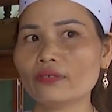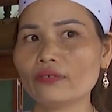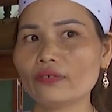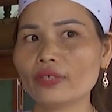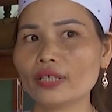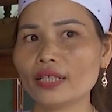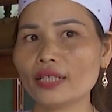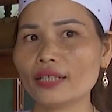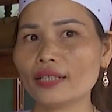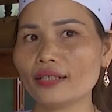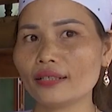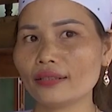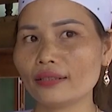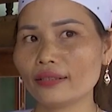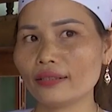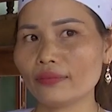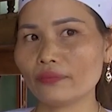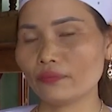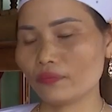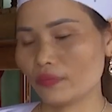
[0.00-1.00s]
và
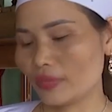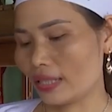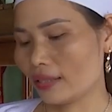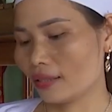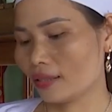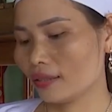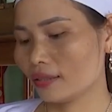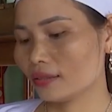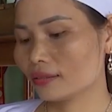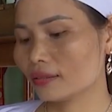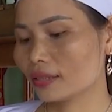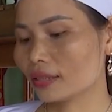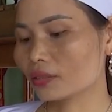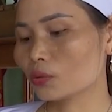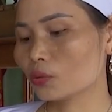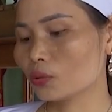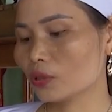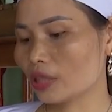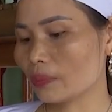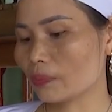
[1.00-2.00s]
đã tăng
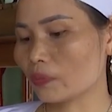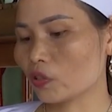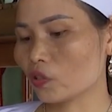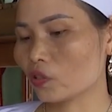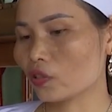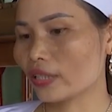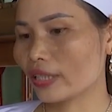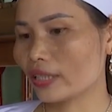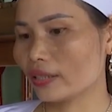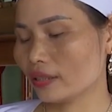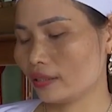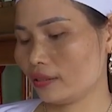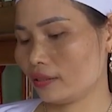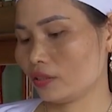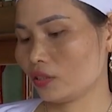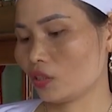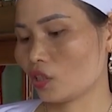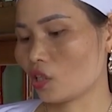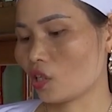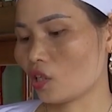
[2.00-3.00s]
thu nhập cho gia đình
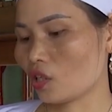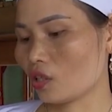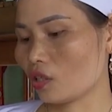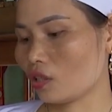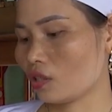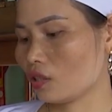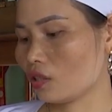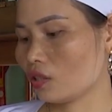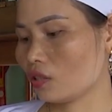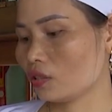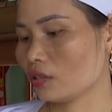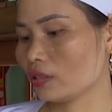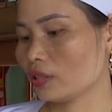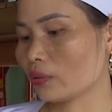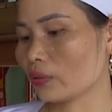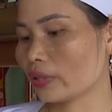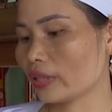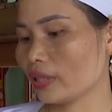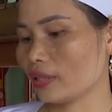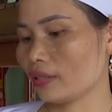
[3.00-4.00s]
có
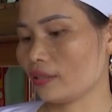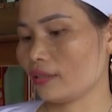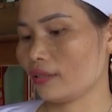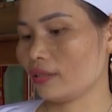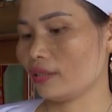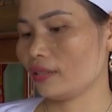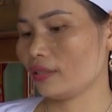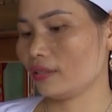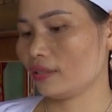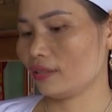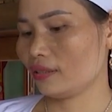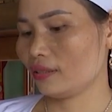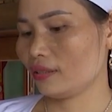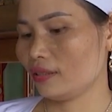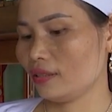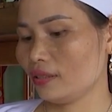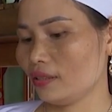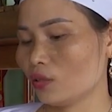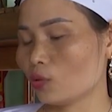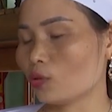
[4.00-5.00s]
điều kiện thì
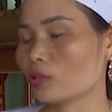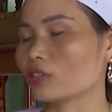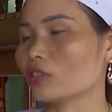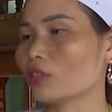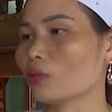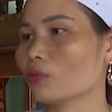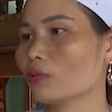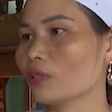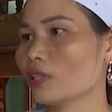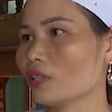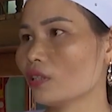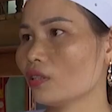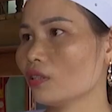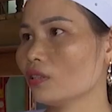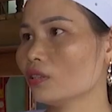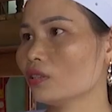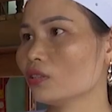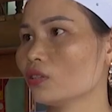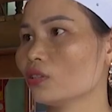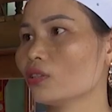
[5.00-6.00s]
cuộc sống nó
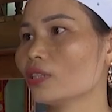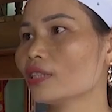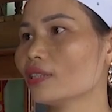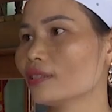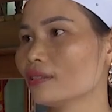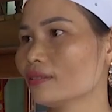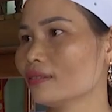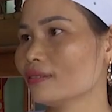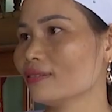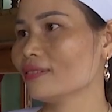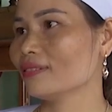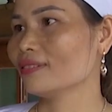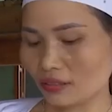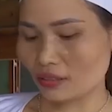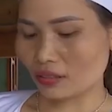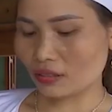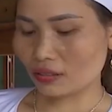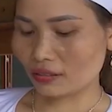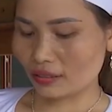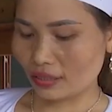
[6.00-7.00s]
tốt hơn.
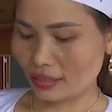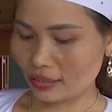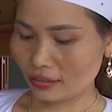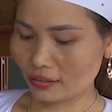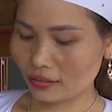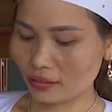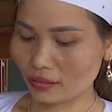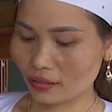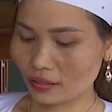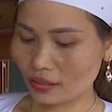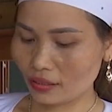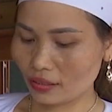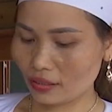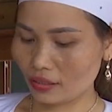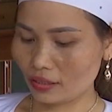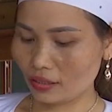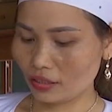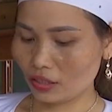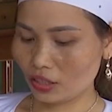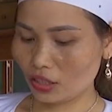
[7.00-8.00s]
Trước
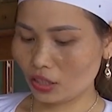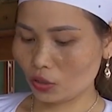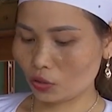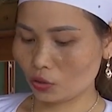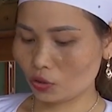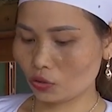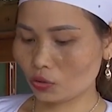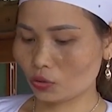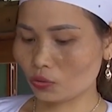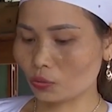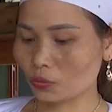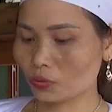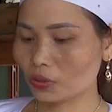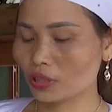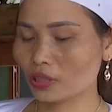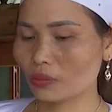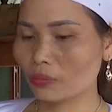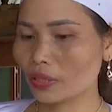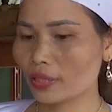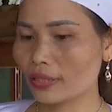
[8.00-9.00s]
đây chị cũng
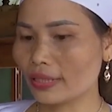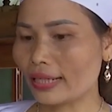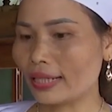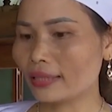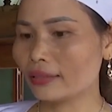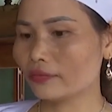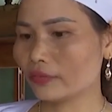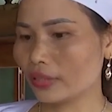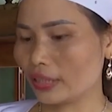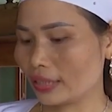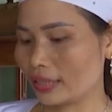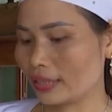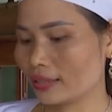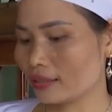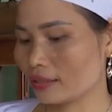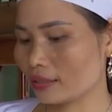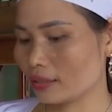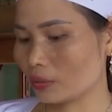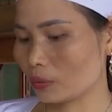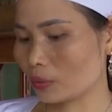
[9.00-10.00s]
chưa biết tan và cách
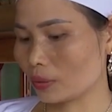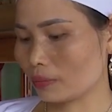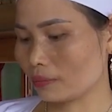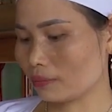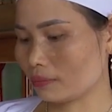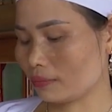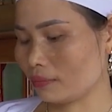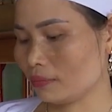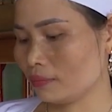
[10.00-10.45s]
đây khoảng